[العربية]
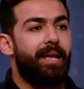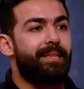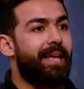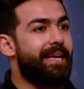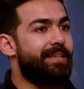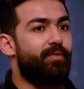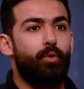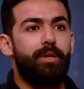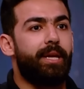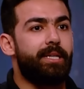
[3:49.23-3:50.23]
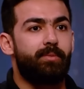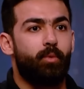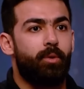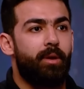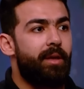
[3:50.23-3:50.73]
نغزه في كل
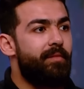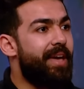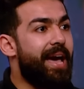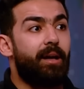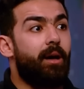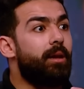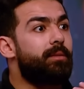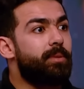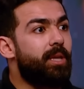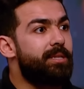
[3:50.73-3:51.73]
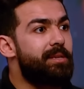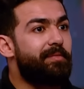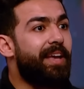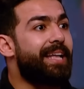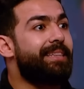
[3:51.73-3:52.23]
جسمه في حاجه غلط بتحصل
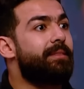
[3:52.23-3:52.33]
في حد